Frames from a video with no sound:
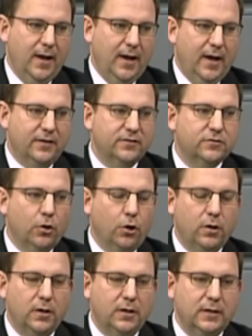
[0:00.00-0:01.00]
Es ist
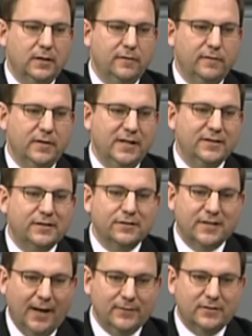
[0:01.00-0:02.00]
doch
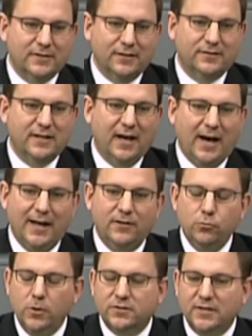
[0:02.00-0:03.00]
interessant, dass gerade
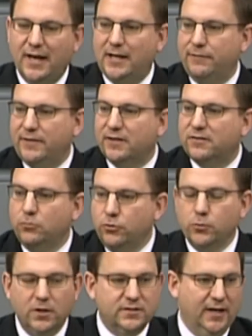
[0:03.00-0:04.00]
Urteile wie das
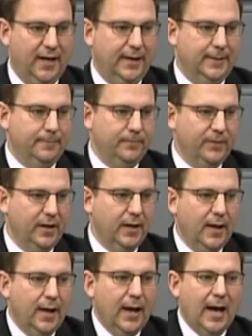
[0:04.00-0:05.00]
Lüth-Urteil,
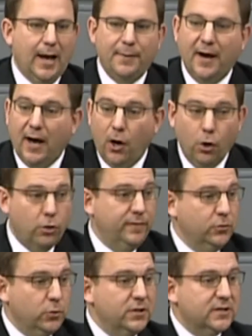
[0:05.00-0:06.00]
aber auch wie
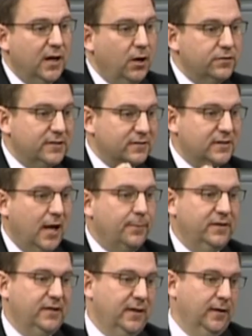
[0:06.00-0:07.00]
durchaus das
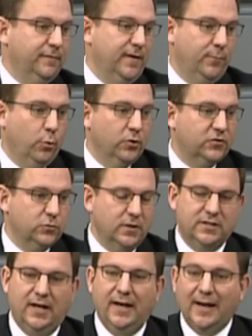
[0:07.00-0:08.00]

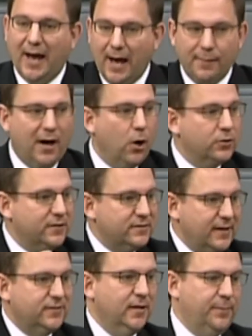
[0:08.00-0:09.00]
KPD-Verbotsurteil, aber auch das
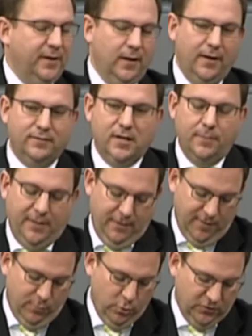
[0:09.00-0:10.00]

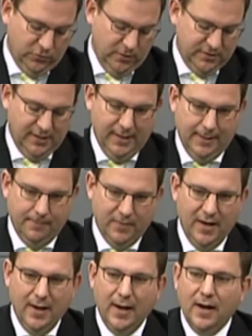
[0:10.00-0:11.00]
SAP-Verbotsurteil,
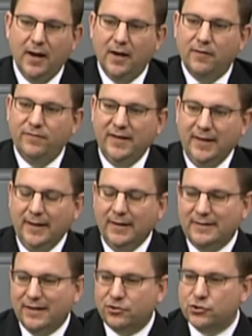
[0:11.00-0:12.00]
wie
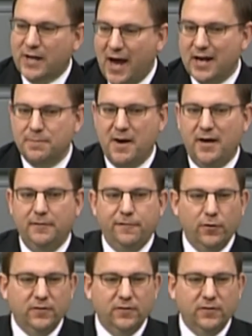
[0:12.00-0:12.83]
das Starkmachen von